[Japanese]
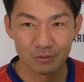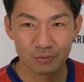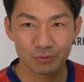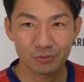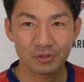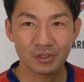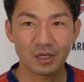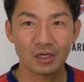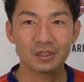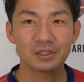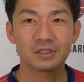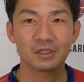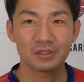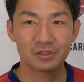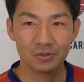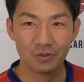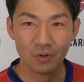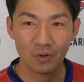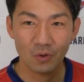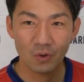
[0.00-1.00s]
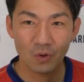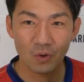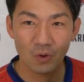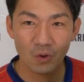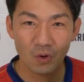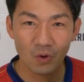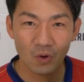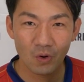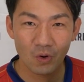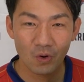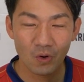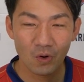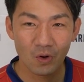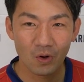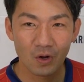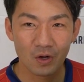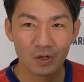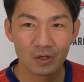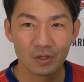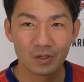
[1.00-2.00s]
吹いたらしいですよ
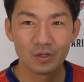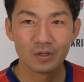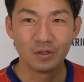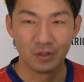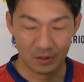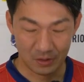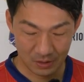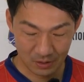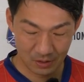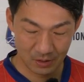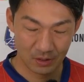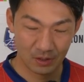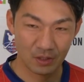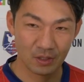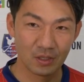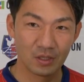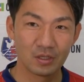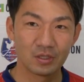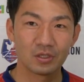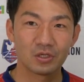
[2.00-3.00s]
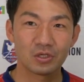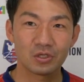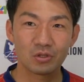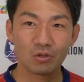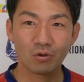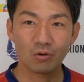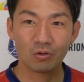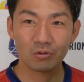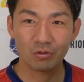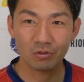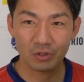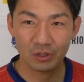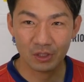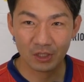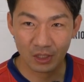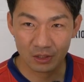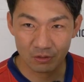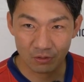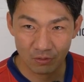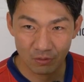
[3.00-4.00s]
吹いた一言いい
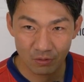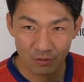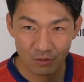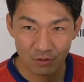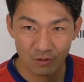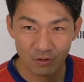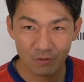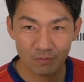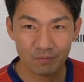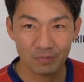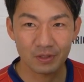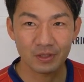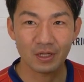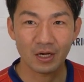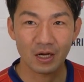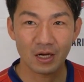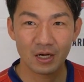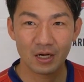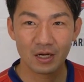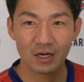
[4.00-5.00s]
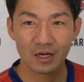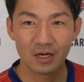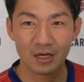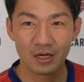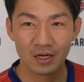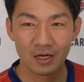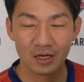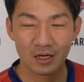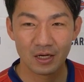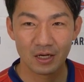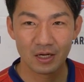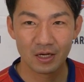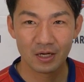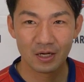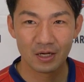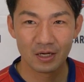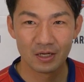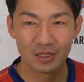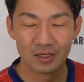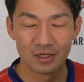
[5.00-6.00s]
かとみんな
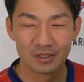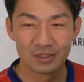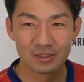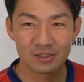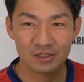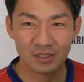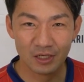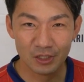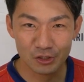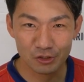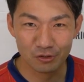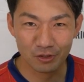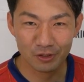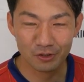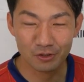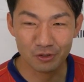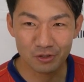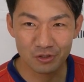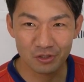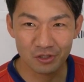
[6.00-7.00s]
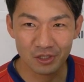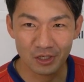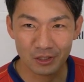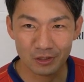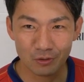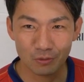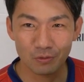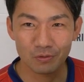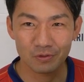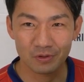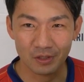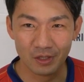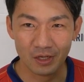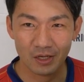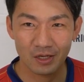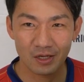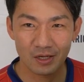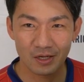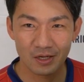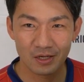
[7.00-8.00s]
最初はゆっくりなトーンで
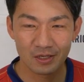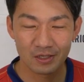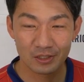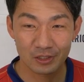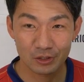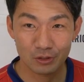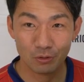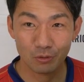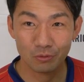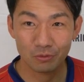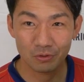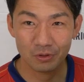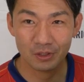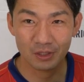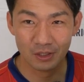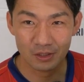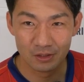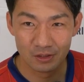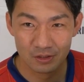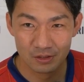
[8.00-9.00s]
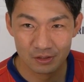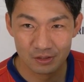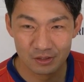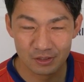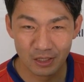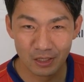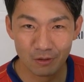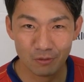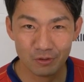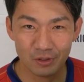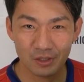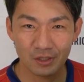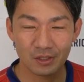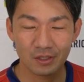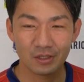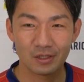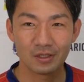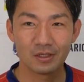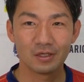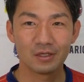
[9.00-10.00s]
一言いいか最後に
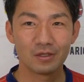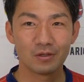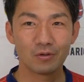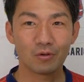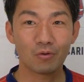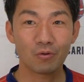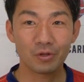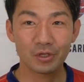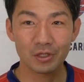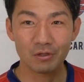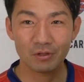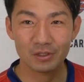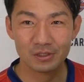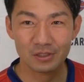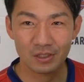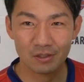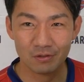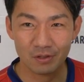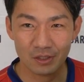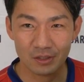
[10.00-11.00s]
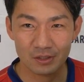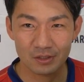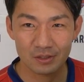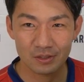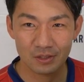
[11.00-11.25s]
俺に言わせてくれ